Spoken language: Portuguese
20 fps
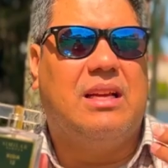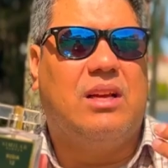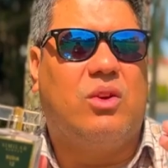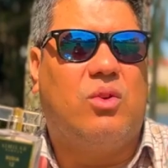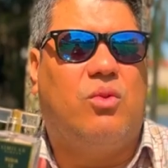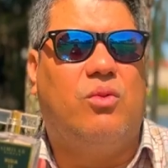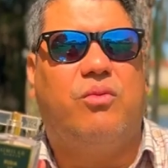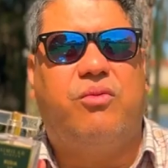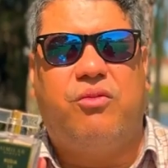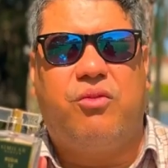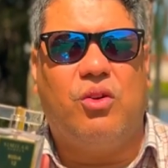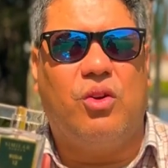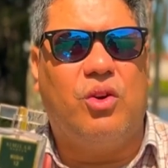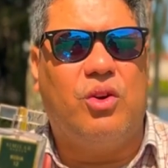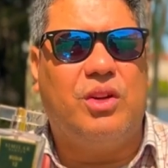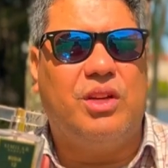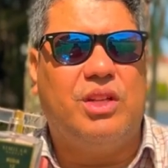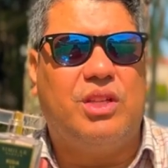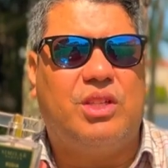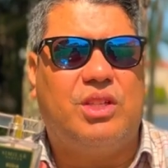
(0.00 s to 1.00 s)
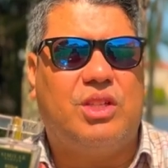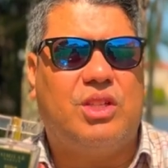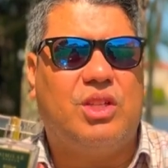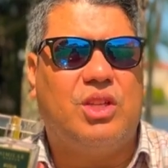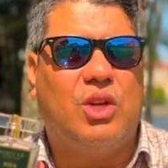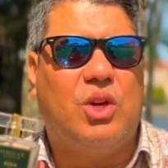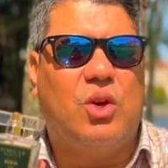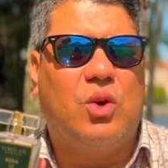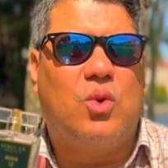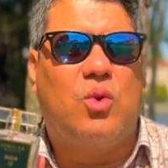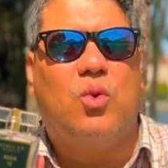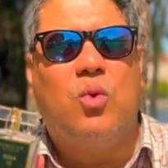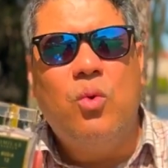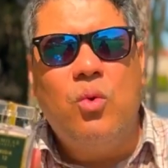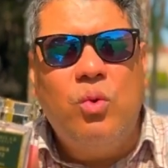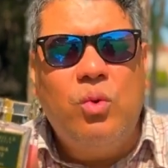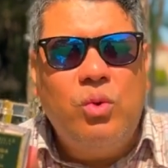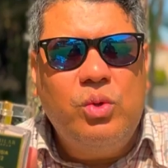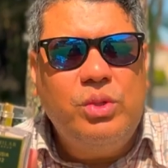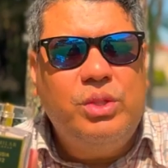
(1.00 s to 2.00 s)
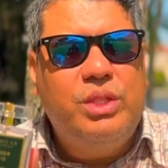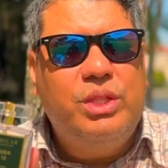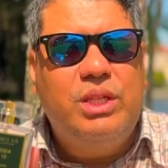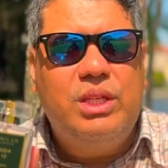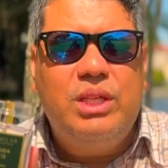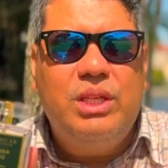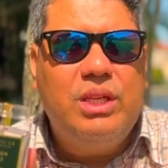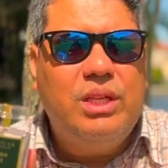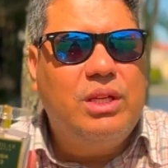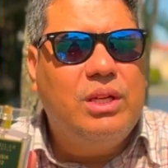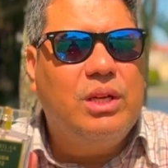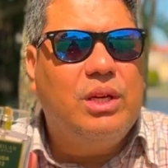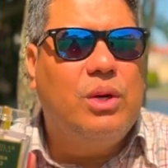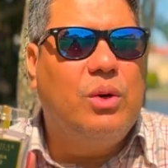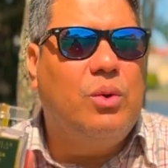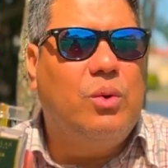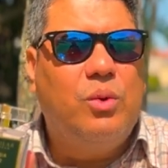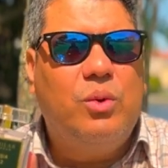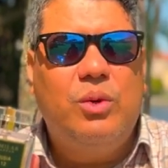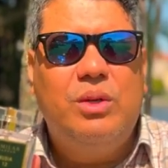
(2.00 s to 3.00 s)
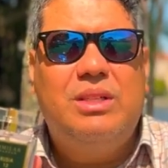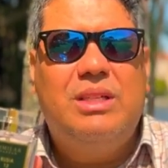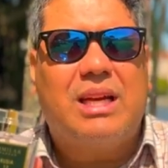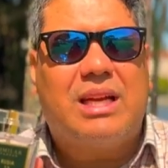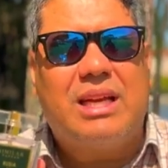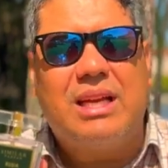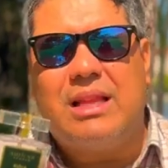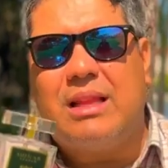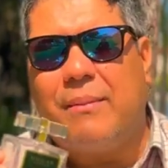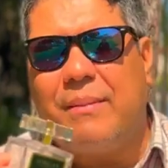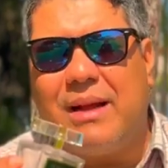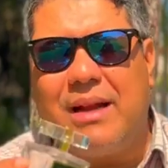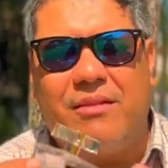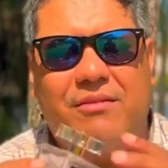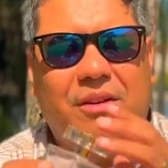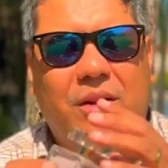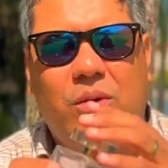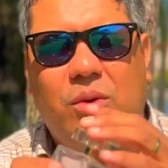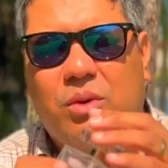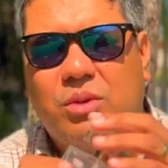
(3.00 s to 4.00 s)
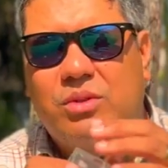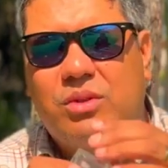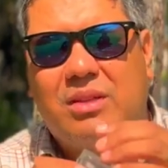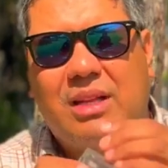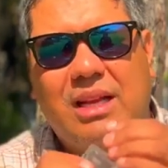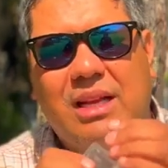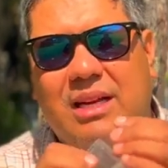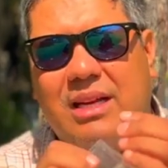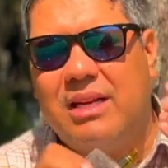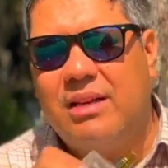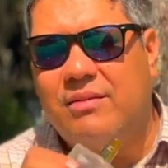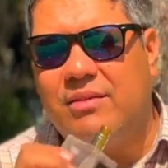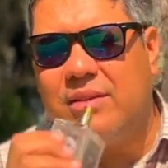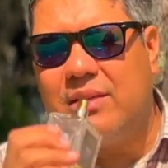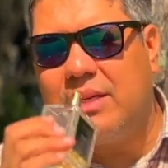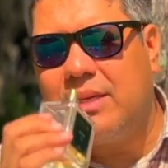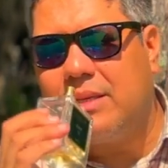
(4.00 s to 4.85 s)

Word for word: flores, com oud. O oud aqui tá maravilhoso, tá incrível, gente.